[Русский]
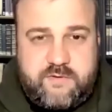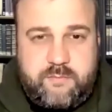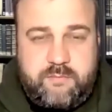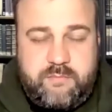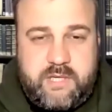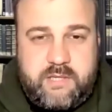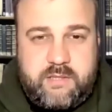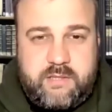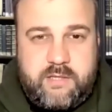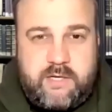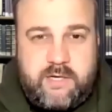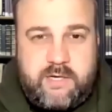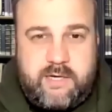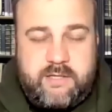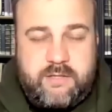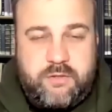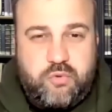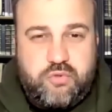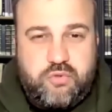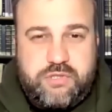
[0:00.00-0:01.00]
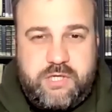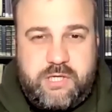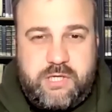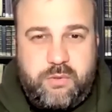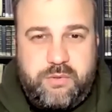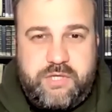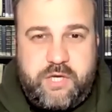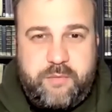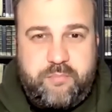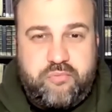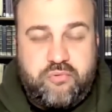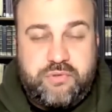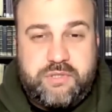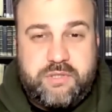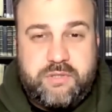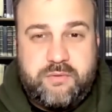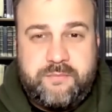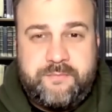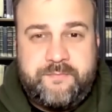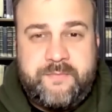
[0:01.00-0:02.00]
в обмен на нужных людей
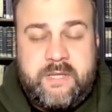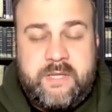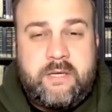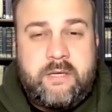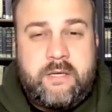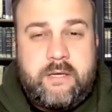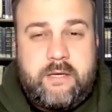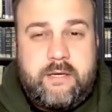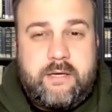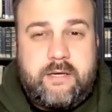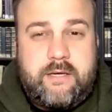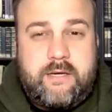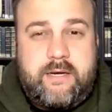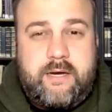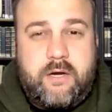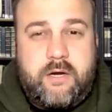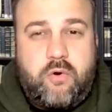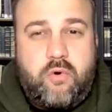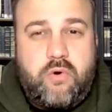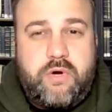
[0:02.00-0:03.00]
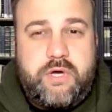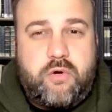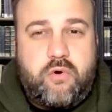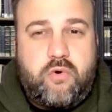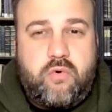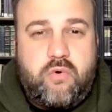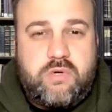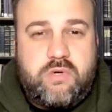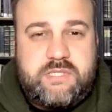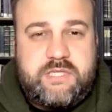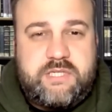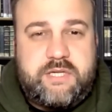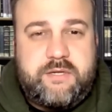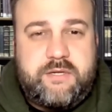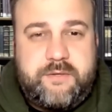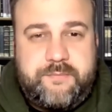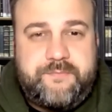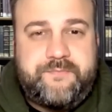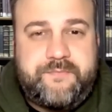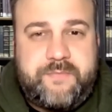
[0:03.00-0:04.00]
Путину. Какой Совершенно козырь?
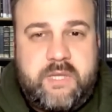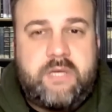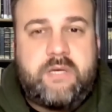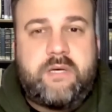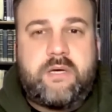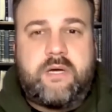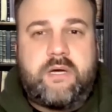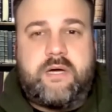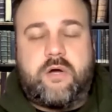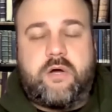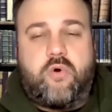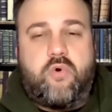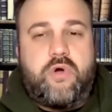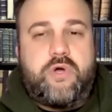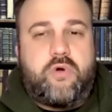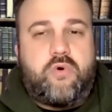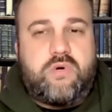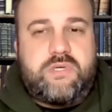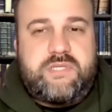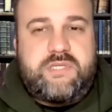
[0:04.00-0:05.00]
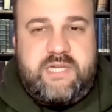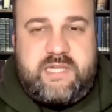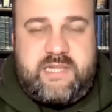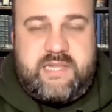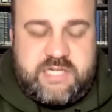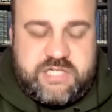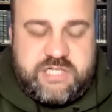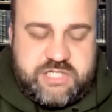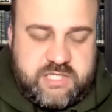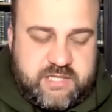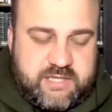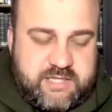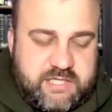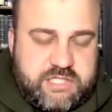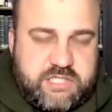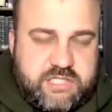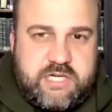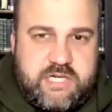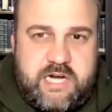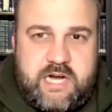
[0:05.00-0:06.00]
Верно. Какой козырь для
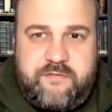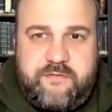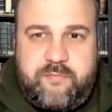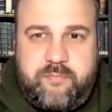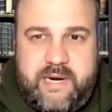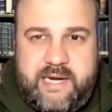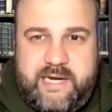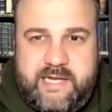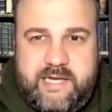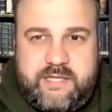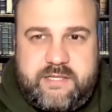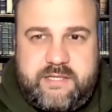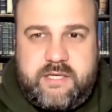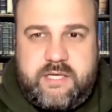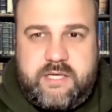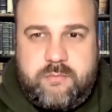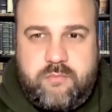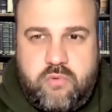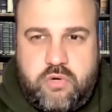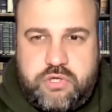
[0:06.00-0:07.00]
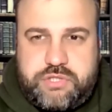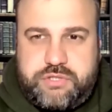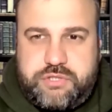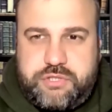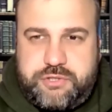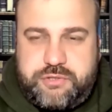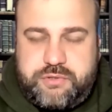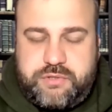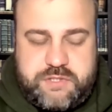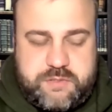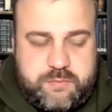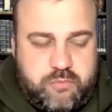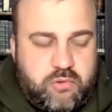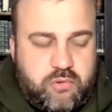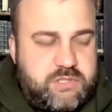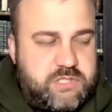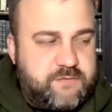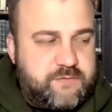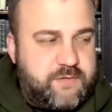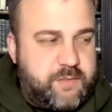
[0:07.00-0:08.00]
шантажа в политике может еще
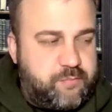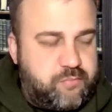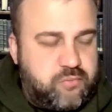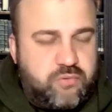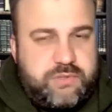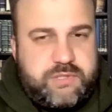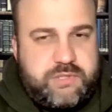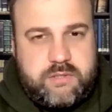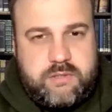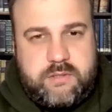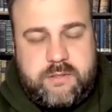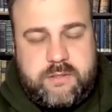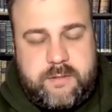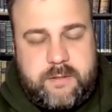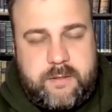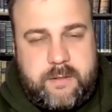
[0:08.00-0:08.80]
использовать Путин?